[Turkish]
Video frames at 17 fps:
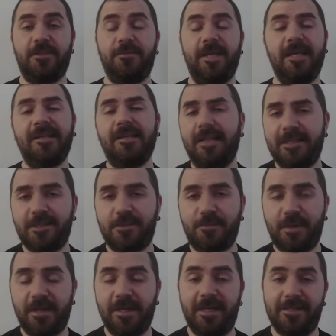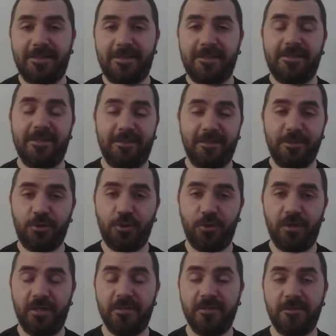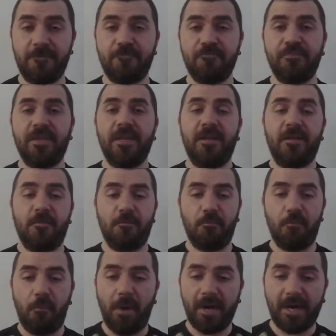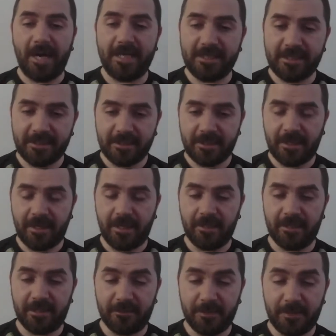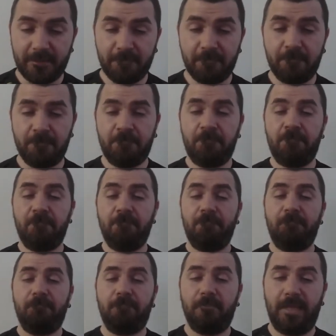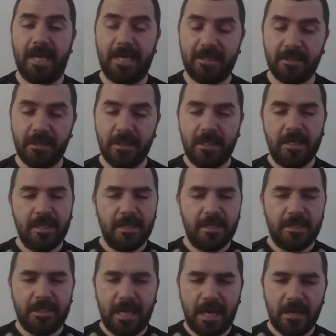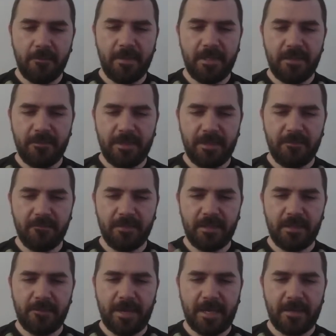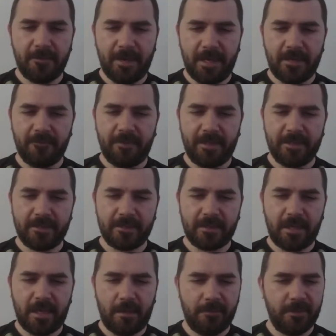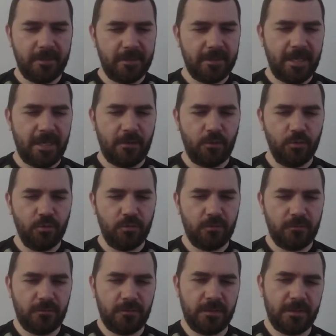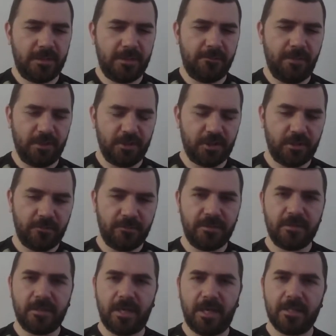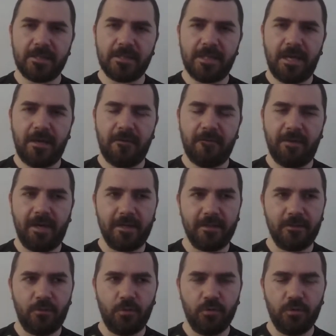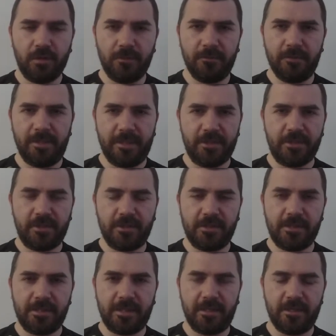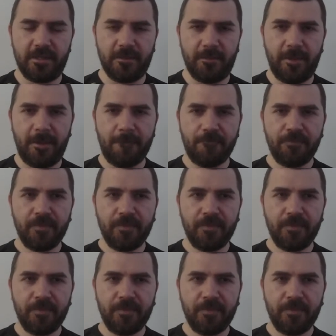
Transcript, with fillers: Şimdi analysis paralysis da şöyledir. Bakar kaldırımı hmm der ya benim elimde mermer var ama ya onu başka bir tarz daha vardı. Onunla mı değiştirsek acaba?